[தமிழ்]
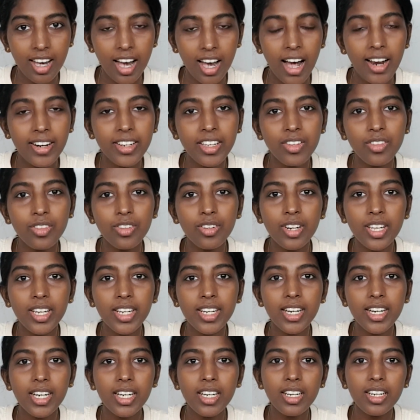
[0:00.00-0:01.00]
அண்ட்
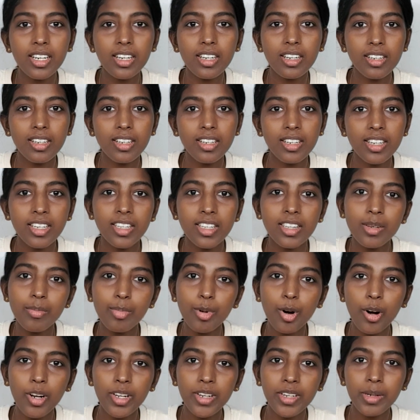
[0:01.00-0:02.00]
இந்தோலேக்கா இந்த
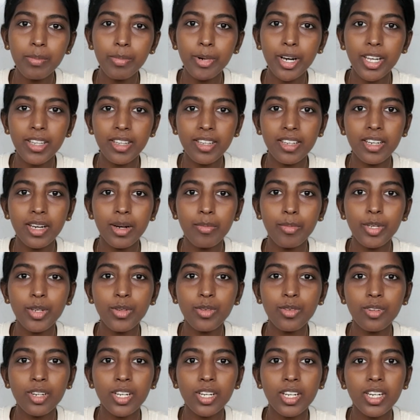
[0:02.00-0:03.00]
ப்ராடக்டை பார்த்தீங்க அப்படின்னு
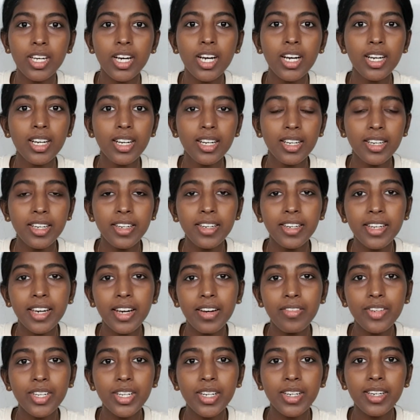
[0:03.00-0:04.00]
சொன்னால்
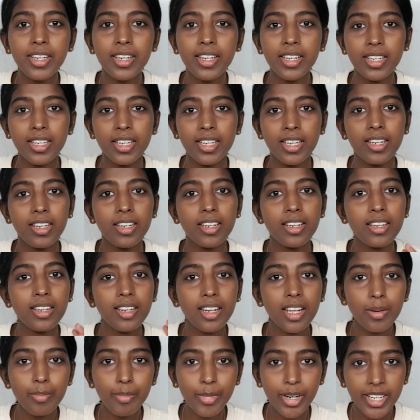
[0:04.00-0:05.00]
இந்தியாவில் இருக்கிற
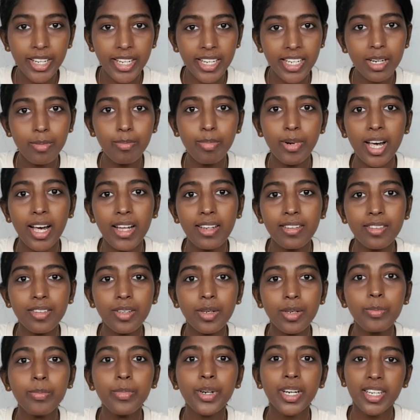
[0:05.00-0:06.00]
எல்லா மெடிக்கல்
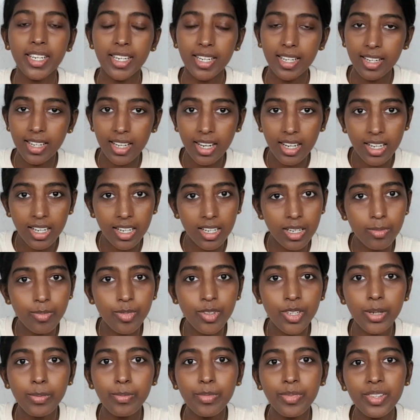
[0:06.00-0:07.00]
பிளான்ஸையும் எல்லா
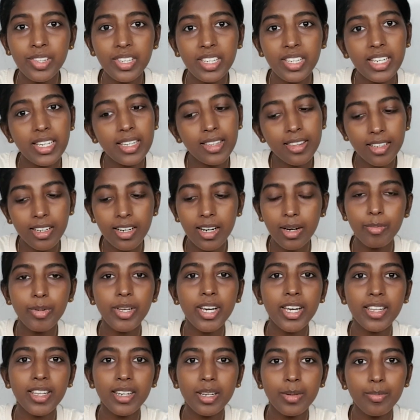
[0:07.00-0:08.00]
ஹெர்ப்ஸையும் சேர்த்து அப்படி
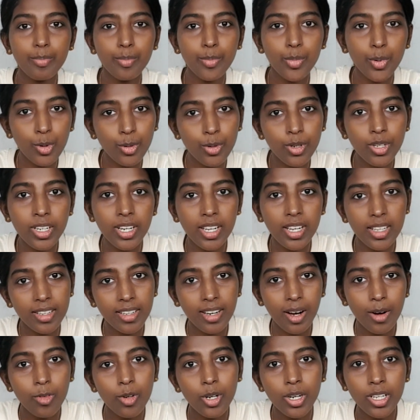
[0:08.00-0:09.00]
அதில் போட்டு அது
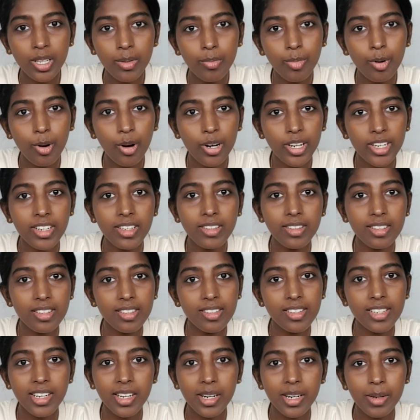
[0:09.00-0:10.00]
அவங்க அந்த ப்ராடக்டை
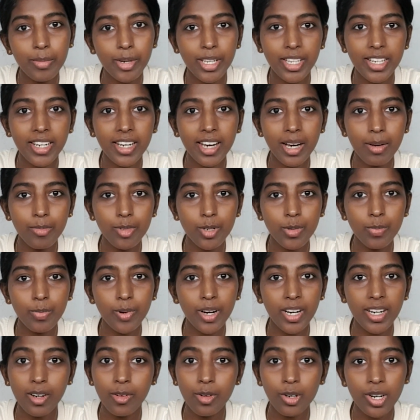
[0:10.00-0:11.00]
செஞ்சுருக்கிற மாதிரி
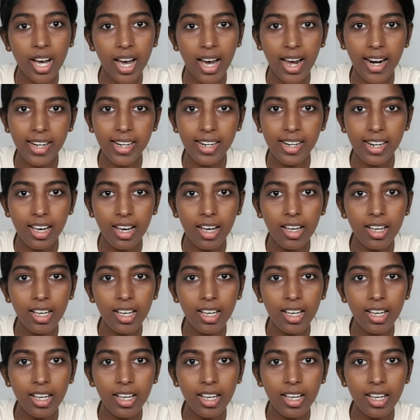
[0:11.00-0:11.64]
காமிச்சிருப்பாங்க அவங்க ஆடில்